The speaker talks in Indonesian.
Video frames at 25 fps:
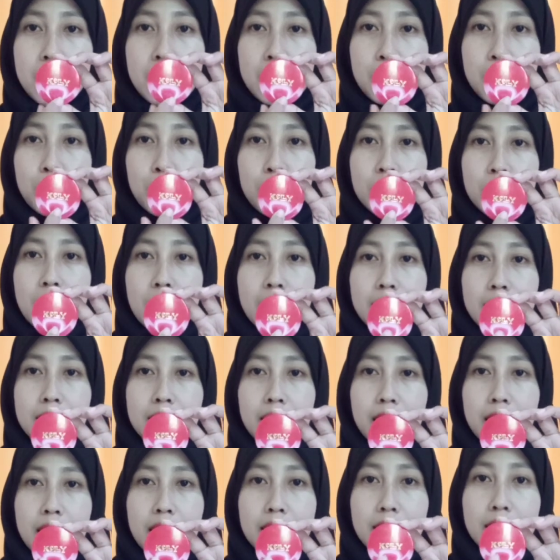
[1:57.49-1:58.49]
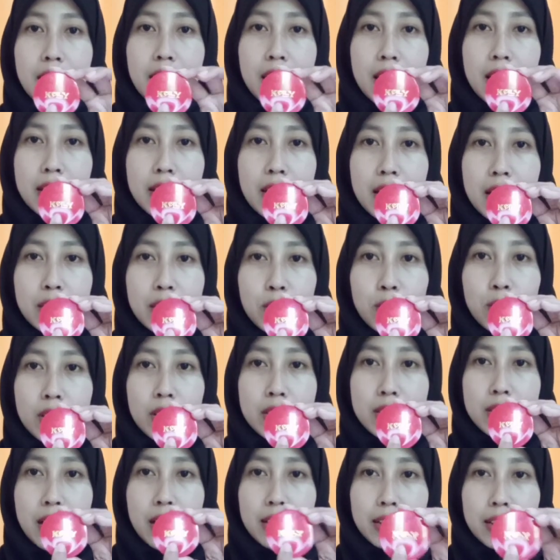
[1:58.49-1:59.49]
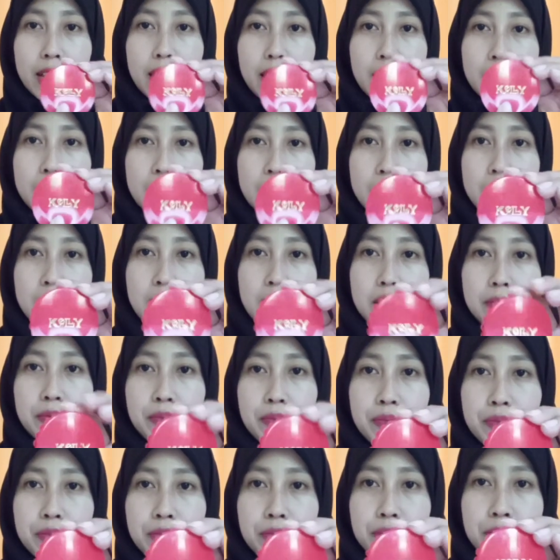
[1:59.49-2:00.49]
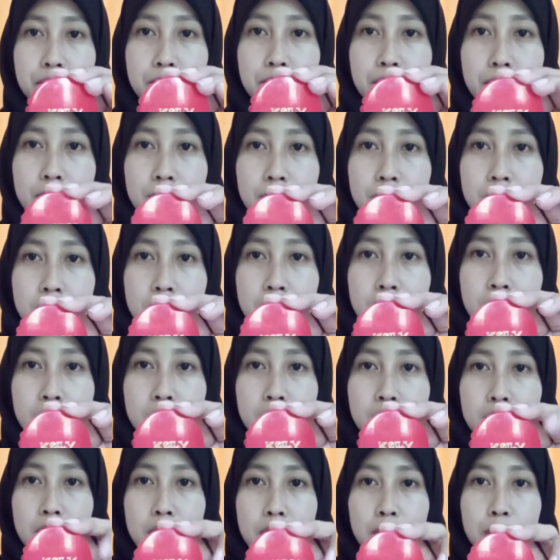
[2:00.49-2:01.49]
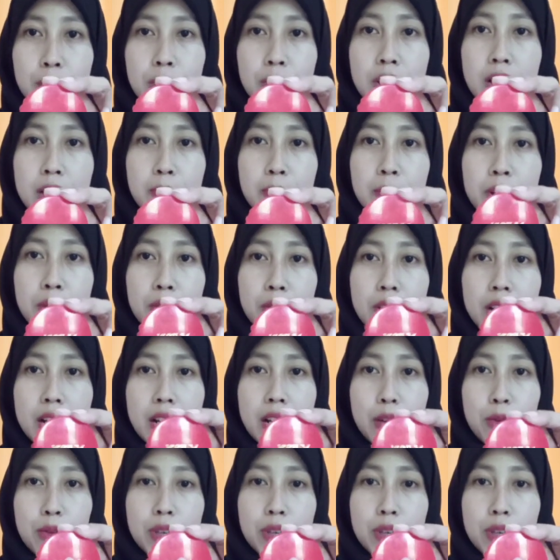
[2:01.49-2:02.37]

Kemudian di tengahnya ada tulisan Kelly, berwarna